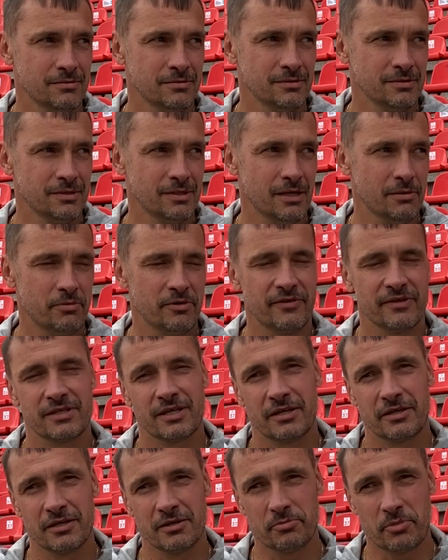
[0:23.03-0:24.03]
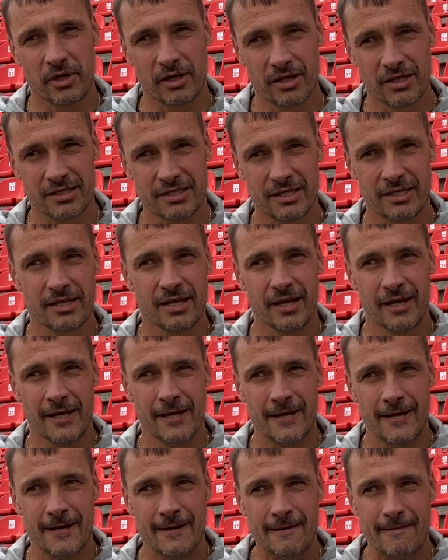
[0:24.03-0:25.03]
я бы вас хотел пригласить
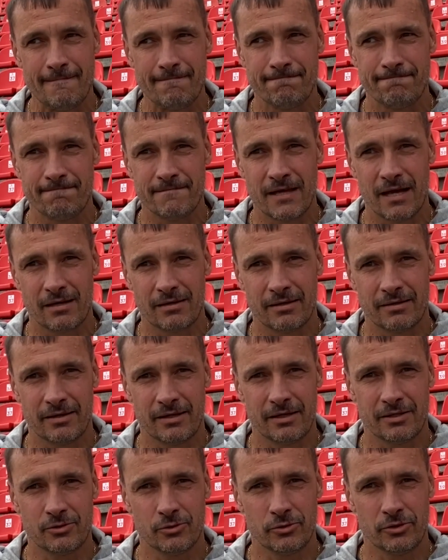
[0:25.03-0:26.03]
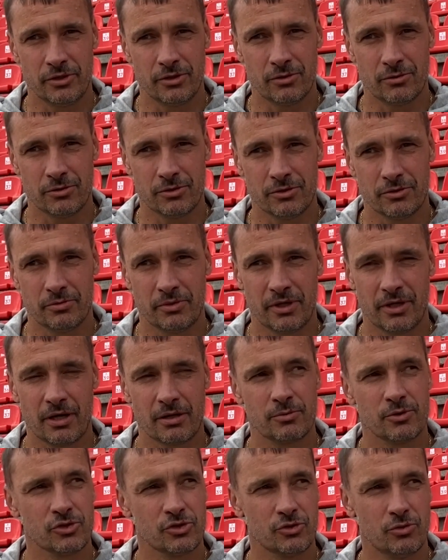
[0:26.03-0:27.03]
на, на эту игру, чтобы
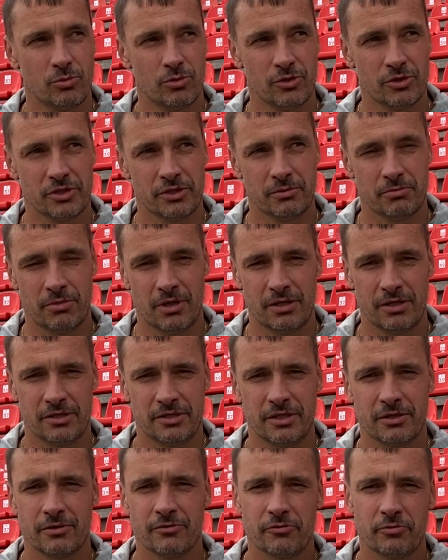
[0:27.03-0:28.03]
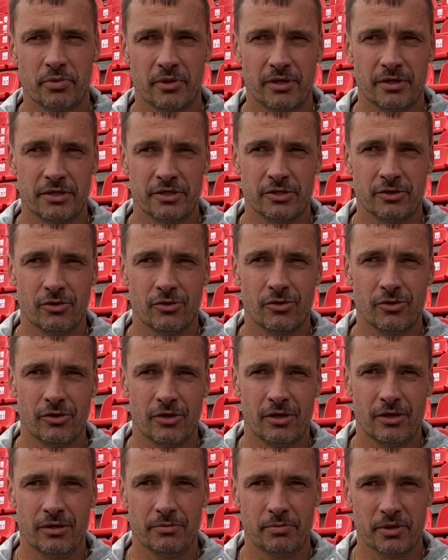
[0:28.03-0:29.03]
как можно больше болельщиков пришло
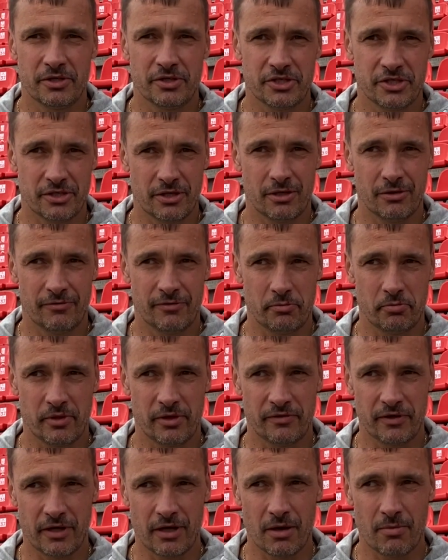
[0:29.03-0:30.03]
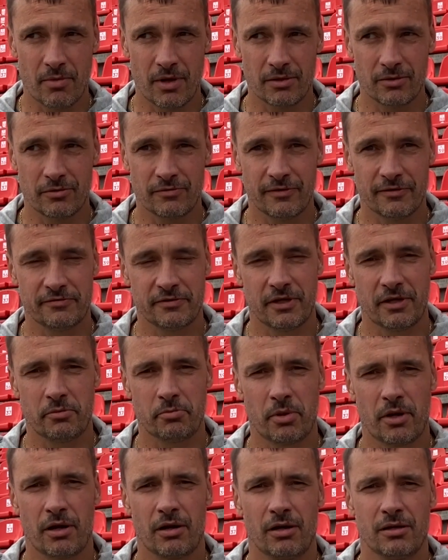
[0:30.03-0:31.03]
и поддержало, во-первых, команду, во-вторых,
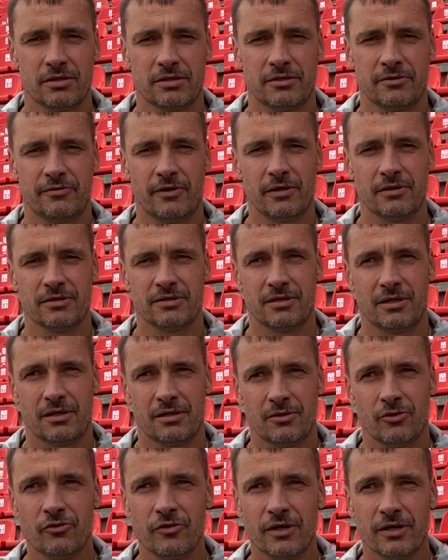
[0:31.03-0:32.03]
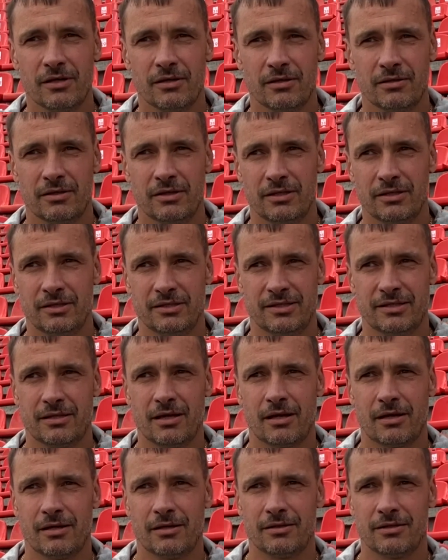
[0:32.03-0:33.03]
проголосовало за новое или
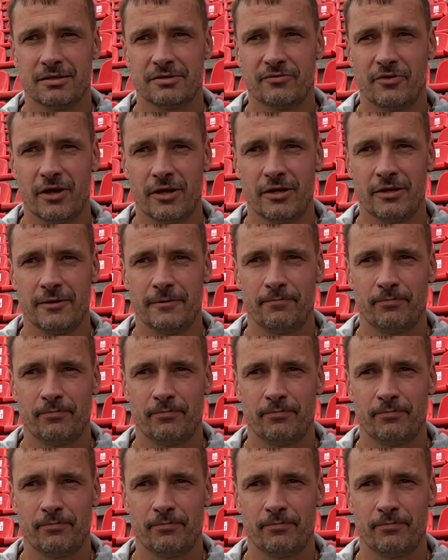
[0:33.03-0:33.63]
старое название.